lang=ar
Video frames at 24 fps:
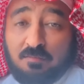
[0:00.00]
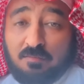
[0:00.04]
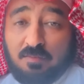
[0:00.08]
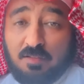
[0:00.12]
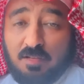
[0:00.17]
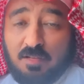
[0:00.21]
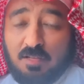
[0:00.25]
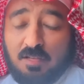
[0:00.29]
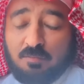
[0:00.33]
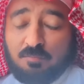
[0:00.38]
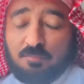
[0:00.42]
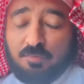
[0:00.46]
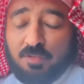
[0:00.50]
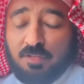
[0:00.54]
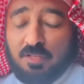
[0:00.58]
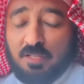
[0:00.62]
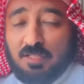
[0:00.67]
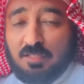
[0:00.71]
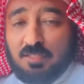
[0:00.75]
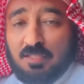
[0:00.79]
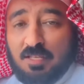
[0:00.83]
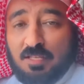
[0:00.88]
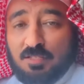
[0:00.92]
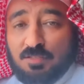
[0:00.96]
فالأمر
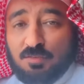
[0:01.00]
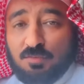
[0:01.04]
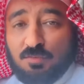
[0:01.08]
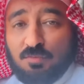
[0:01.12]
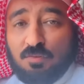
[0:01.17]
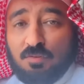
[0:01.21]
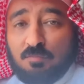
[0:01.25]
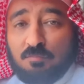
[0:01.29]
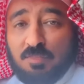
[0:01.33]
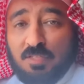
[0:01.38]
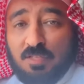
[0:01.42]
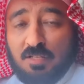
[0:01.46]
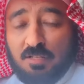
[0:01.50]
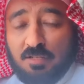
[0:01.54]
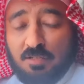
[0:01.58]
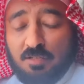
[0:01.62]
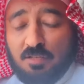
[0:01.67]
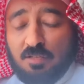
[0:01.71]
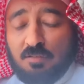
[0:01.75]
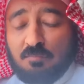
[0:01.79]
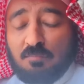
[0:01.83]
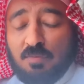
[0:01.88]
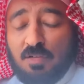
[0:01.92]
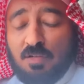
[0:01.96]
يحتاج نوع من
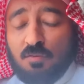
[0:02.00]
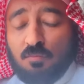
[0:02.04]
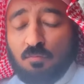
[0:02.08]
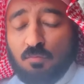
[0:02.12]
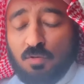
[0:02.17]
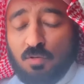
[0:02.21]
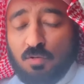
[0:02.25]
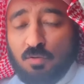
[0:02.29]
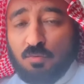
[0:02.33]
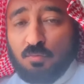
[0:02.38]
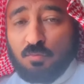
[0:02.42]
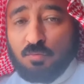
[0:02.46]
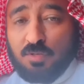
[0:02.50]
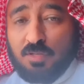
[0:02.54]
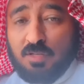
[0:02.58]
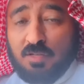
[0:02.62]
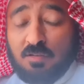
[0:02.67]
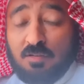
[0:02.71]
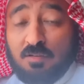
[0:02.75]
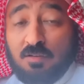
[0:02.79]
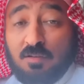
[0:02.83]
الحكمة والليونة